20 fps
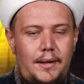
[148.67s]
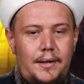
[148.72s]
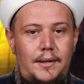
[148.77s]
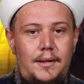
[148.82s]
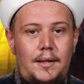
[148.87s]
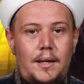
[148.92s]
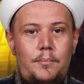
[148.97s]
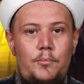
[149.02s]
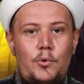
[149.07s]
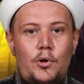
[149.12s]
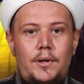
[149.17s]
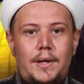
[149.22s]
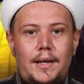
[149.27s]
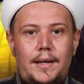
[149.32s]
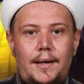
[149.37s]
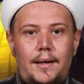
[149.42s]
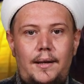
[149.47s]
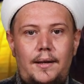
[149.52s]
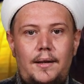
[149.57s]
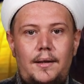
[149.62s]
Yine
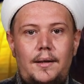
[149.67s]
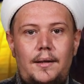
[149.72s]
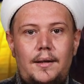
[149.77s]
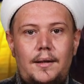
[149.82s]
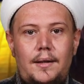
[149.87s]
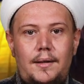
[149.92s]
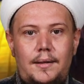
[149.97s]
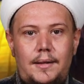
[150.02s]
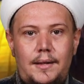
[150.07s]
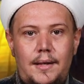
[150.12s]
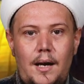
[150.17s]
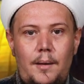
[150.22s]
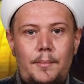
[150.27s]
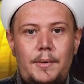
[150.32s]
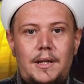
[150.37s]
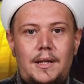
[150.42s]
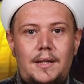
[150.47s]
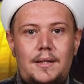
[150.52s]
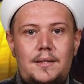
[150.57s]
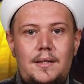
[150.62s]
bölgede
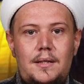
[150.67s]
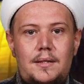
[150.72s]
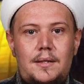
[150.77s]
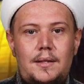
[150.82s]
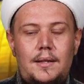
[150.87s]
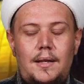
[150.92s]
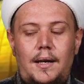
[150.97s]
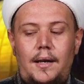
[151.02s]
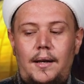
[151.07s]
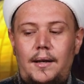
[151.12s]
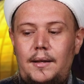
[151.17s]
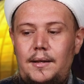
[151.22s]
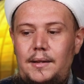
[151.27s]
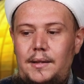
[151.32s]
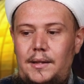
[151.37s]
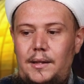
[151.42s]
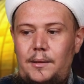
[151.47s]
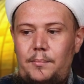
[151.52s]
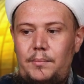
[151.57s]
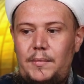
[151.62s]
Kıyame Kilisesi'nde
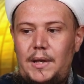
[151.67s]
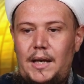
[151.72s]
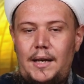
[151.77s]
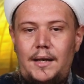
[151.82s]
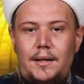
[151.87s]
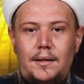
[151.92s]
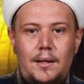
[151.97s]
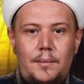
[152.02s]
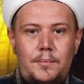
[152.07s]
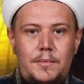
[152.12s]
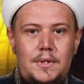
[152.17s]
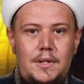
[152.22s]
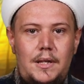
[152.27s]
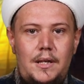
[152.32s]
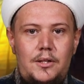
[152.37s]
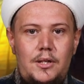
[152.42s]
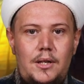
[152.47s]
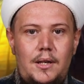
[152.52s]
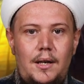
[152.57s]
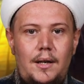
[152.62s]
kim nereyi
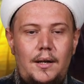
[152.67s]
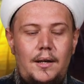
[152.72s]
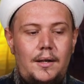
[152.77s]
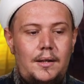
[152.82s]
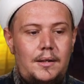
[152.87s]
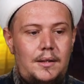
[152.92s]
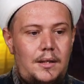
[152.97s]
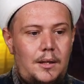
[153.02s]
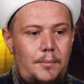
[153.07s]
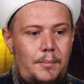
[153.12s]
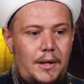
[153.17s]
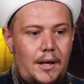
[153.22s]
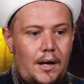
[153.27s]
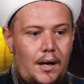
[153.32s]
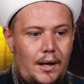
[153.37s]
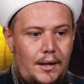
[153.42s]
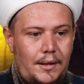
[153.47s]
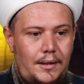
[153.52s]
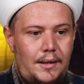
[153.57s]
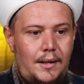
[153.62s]
temizleyecek? Kimin
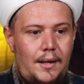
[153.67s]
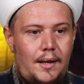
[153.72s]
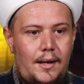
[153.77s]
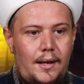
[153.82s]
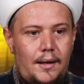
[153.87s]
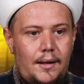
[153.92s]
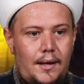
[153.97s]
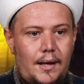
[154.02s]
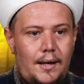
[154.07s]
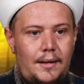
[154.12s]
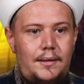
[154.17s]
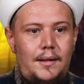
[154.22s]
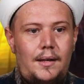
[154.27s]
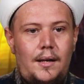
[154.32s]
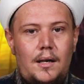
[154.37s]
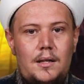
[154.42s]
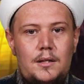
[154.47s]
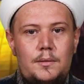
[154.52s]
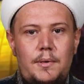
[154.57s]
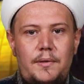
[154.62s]
hangi yere kandil
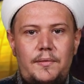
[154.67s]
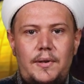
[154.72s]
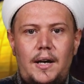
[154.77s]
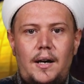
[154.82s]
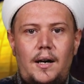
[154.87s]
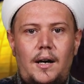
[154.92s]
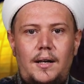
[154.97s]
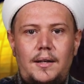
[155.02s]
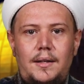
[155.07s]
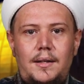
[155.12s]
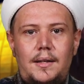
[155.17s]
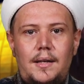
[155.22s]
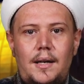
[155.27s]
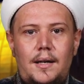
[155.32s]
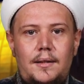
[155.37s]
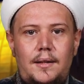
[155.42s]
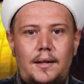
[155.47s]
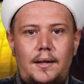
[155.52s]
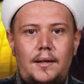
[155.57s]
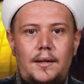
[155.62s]
asma veya hangi
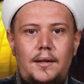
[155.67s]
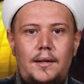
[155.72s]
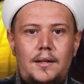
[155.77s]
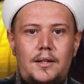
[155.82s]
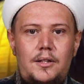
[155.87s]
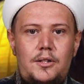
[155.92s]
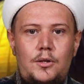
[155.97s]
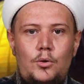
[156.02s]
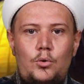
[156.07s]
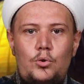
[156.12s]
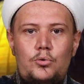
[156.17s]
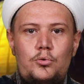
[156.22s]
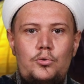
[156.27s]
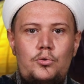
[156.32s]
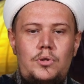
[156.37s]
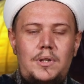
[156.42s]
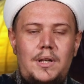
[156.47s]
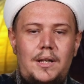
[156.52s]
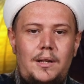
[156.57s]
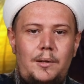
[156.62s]
yerde işte
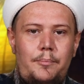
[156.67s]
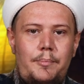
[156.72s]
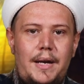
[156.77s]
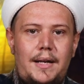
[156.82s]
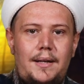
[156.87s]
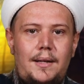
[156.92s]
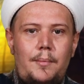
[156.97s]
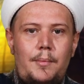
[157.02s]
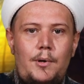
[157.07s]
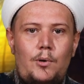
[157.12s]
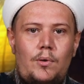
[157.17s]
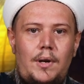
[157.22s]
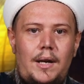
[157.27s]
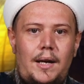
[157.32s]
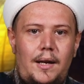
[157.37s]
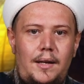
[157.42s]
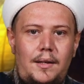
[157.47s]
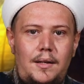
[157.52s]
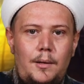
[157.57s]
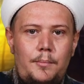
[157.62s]
hususiyetli bekleme,
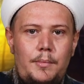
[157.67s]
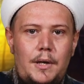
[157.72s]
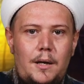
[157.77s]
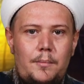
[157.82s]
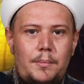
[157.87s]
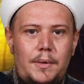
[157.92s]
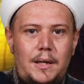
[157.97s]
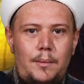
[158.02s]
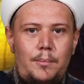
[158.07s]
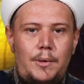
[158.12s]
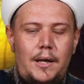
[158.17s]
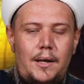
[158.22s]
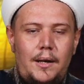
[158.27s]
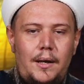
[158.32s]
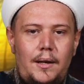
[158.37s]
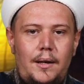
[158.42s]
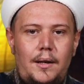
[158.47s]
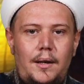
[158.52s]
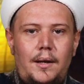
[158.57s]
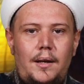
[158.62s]
oraya hediye bırakma gibi.
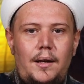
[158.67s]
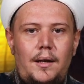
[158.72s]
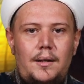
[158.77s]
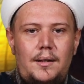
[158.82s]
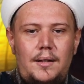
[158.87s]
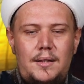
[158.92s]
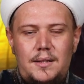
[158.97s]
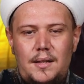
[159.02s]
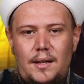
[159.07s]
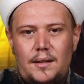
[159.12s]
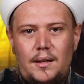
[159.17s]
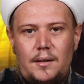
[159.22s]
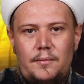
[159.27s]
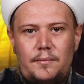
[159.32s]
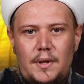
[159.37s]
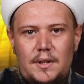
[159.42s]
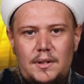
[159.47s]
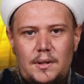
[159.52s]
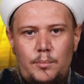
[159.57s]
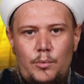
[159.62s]
E, Hristiyanların
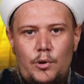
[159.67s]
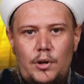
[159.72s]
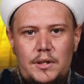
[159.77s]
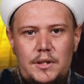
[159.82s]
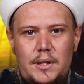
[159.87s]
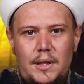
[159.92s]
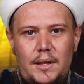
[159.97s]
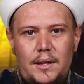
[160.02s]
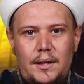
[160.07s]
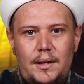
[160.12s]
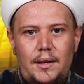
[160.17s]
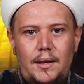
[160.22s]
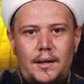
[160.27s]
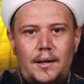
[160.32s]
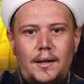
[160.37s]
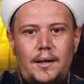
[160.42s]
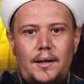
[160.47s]
vardır böyle şeyleri.